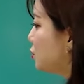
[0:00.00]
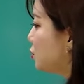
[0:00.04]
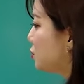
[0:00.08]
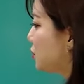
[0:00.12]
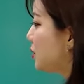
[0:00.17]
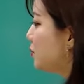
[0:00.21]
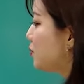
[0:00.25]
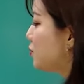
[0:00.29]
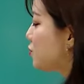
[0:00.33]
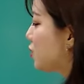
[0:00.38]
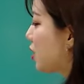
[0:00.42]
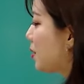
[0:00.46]

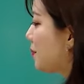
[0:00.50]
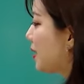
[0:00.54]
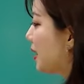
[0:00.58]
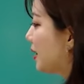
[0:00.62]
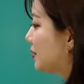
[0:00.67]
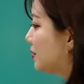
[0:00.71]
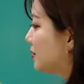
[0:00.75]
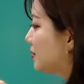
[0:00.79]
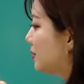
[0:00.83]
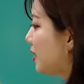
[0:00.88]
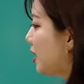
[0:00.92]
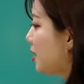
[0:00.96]
stream drama,
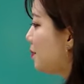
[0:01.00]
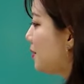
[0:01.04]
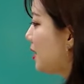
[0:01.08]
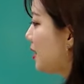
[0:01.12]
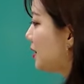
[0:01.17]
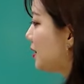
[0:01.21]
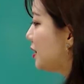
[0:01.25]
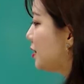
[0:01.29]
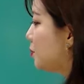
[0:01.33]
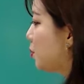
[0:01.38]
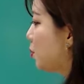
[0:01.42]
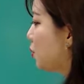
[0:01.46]

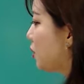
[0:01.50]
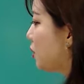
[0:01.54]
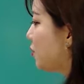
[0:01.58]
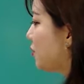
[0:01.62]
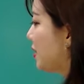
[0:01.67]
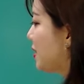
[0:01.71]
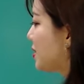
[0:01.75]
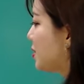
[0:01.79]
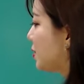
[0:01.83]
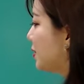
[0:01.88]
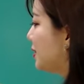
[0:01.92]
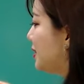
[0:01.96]
드라마를 보기
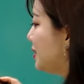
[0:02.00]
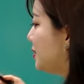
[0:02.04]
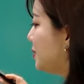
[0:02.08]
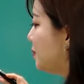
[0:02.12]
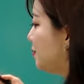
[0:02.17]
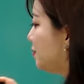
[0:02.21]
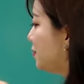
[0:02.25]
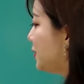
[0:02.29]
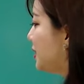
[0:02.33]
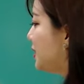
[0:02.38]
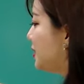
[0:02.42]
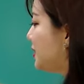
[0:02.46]
위해서는
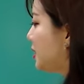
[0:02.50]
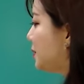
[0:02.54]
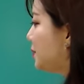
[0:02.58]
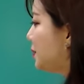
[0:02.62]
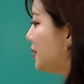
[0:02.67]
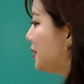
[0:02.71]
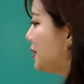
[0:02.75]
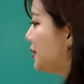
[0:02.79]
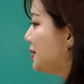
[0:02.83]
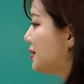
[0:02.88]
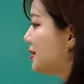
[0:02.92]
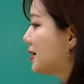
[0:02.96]

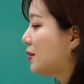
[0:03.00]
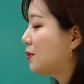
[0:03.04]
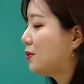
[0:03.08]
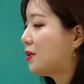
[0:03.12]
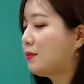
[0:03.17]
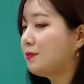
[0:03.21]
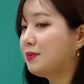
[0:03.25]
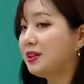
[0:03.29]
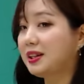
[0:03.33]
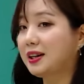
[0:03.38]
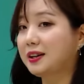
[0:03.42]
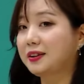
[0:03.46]
VTV를
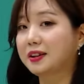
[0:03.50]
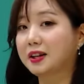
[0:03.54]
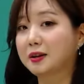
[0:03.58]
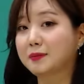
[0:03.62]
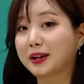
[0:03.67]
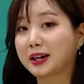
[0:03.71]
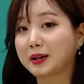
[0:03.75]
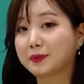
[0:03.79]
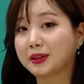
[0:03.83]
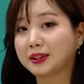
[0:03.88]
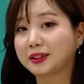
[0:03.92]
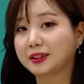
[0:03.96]
사용합니다. 이렇게
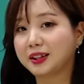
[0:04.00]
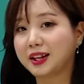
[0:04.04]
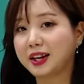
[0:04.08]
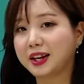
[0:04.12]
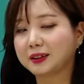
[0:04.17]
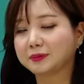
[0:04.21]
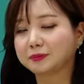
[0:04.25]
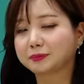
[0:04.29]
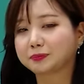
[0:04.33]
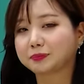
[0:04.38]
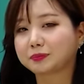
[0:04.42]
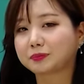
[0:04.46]

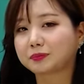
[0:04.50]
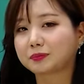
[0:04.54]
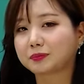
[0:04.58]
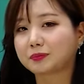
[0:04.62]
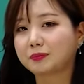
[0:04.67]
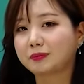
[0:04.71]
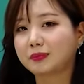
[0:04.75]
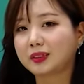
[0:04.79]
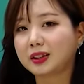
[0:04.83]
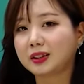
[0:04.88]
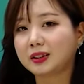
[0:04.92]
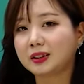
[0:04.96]
말해봤는데
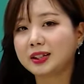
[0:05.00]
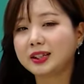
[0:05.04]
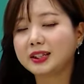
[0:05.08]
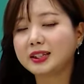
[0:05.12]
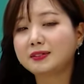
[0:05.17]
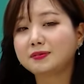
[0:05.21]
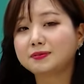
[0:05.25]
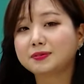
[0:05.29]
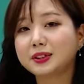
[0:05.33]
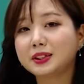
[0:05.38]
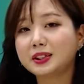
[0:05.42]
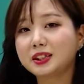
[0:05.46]

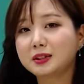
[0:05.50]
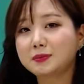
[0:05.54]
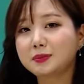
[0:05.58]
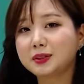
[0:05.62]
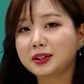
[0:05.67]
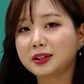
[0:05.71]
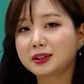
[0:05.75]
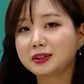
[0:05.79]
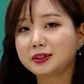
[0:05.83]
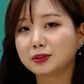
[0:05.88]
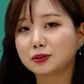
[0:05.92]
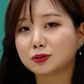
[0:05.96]
일단
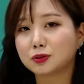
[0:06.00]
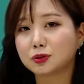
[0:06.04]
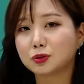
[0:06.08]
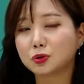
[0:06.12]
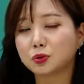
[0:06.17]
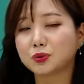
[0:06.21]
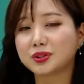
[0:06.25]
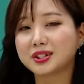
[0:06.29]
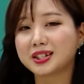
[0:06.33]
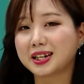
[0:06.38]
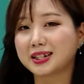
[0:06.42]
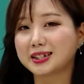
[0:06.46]
VTV라는 것은
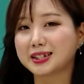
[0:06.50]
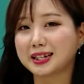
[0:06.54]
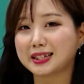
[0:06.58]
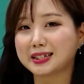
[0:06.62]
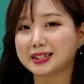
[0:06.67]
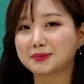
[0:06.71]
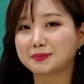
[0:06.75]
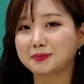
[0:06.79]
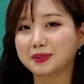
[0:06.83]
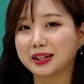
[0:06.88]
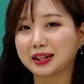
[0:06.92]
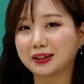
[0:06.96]
존재하지
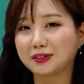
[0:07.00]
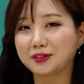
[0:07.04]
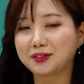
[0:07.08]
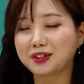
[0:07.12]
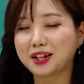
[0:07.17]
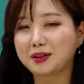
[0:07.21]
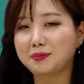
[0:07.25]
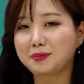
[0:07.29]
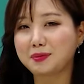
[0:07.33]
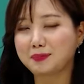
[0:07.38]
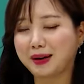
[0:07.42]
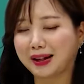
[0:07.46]
않습니다.
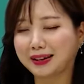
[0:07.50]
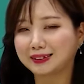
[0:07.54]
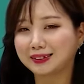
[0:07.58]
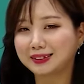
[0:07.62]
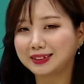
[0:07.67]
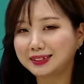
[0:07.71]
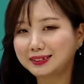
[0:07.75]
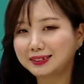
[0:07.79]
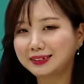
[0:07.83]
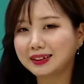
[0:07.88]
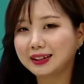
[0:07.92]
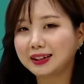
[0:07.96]
선생님이
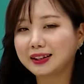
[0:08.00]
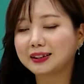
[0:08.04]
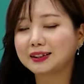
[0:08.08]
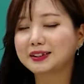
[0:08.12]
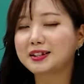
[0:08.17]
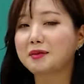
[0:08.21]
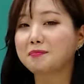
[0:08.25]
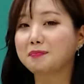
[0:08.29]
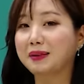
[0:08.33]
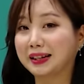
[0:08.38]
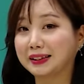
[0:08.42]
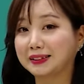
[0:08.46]

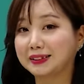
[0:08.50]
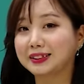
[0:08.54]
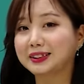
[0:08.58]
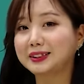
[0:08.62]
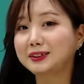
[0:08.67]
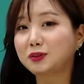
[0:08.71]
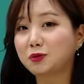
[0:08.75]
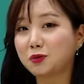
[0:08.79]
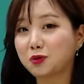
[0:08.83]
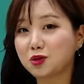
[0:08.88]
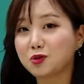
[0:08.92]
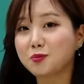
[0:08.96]
그냥
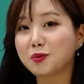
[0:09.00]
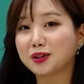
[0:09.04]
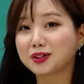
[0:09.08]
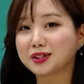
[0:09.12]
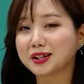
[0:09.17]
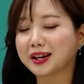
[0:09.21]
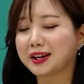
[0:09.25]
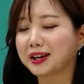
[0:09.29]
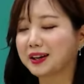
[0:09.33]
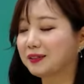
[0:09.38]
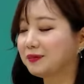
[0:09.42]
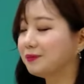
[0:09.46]
만든
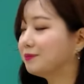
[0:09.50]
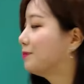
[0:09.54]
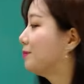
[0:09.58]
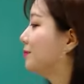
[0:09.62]
고유명사예요.